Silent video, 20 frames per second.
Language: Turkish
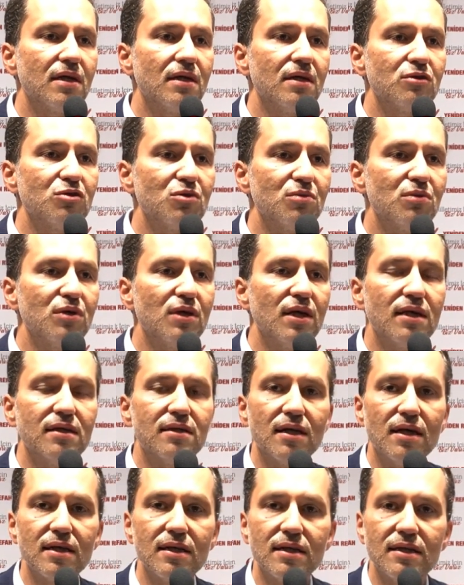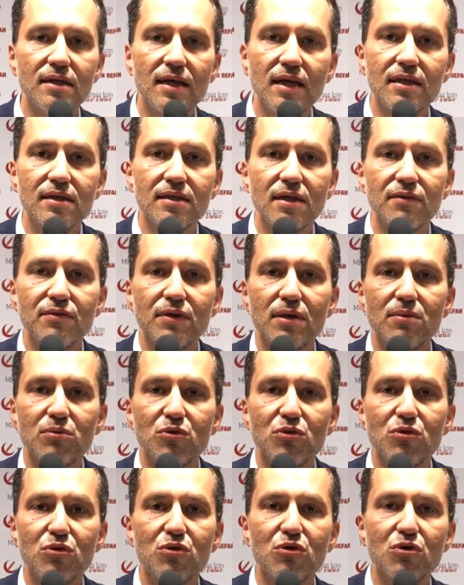Cumhuriyet tarihinde ilk defa bu
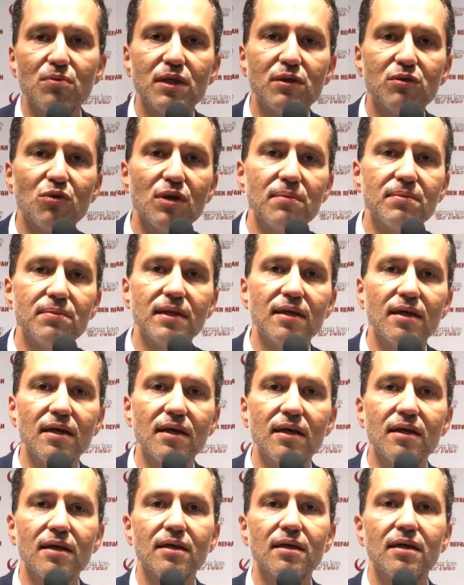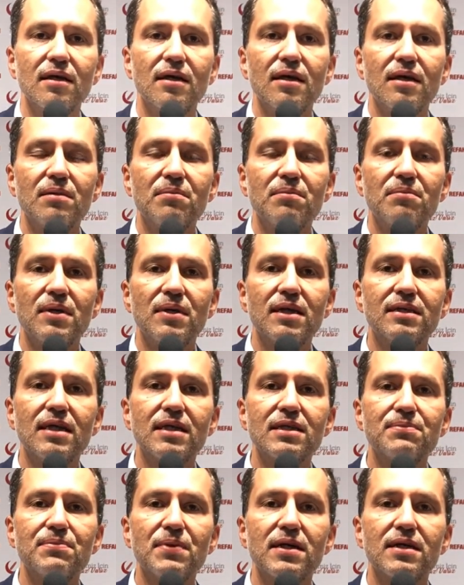hükümet döneminde
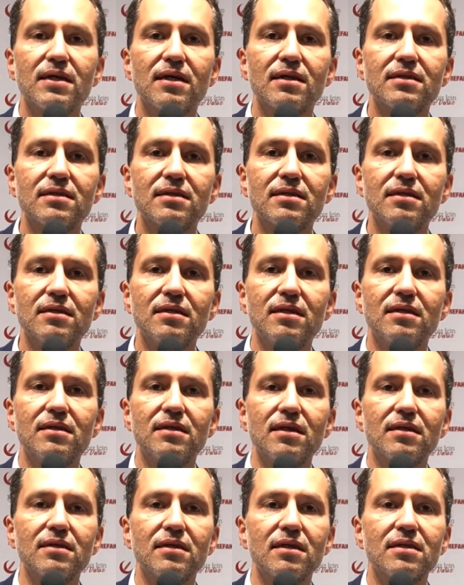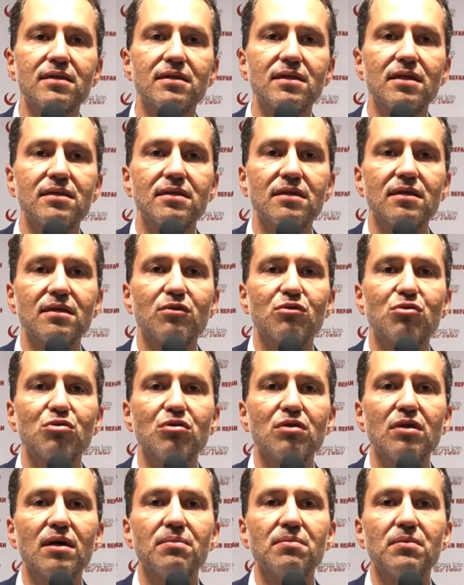Merkez Bankası'nın ihtiyat akçesini
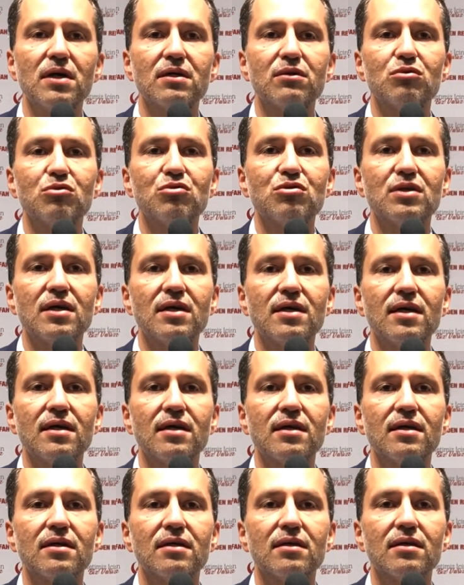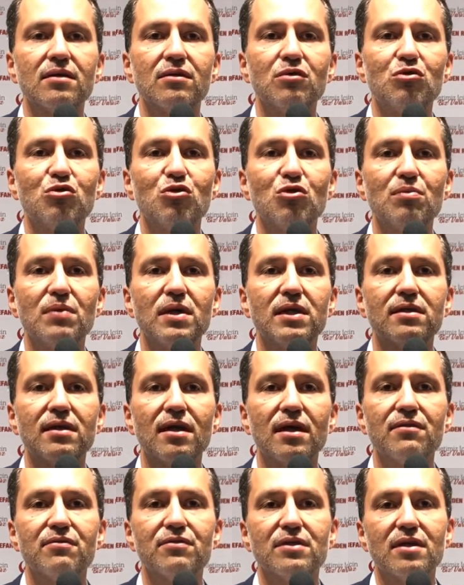kullanmak üzere, hükümet
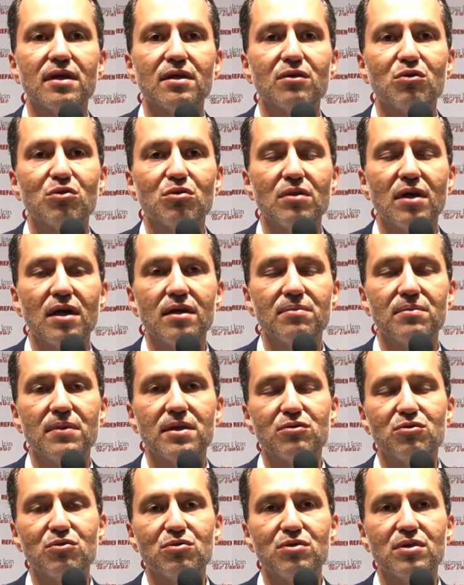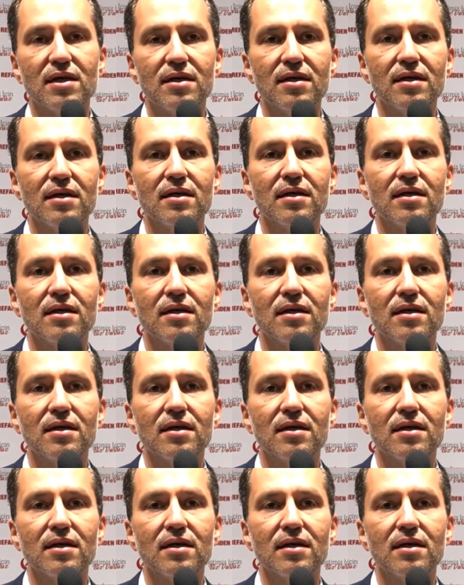tarafından kullanılması üzere